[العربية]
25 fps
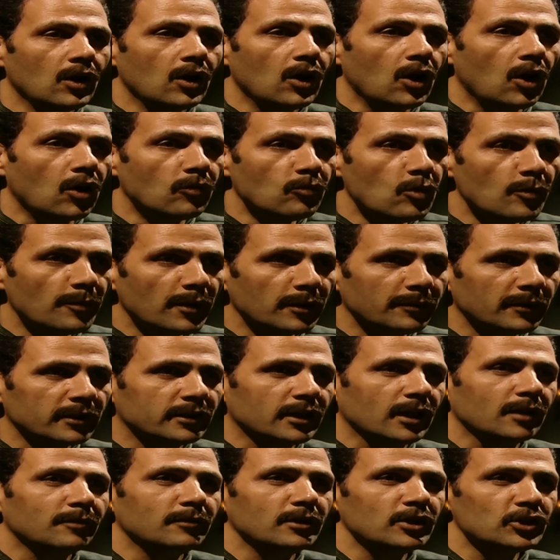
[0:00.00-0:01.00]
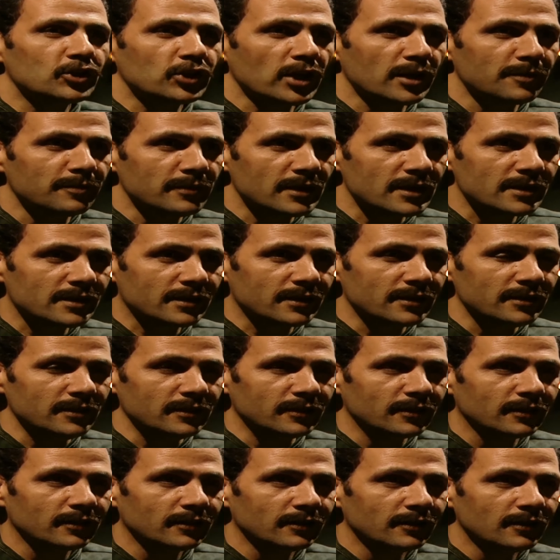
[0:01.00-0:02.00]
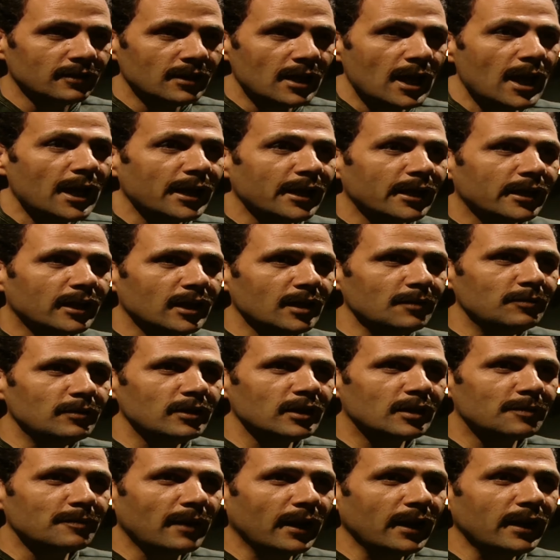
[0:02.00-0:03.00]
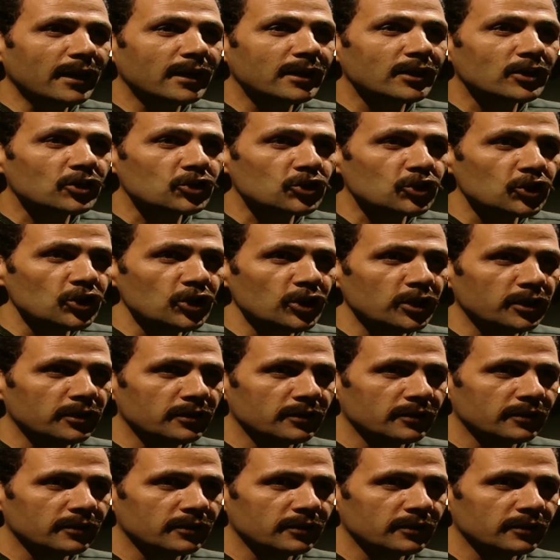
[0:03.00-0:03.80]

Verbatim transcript: عموما ما تحمليش هم يا سكينة أنا جايب لك معايا قرشين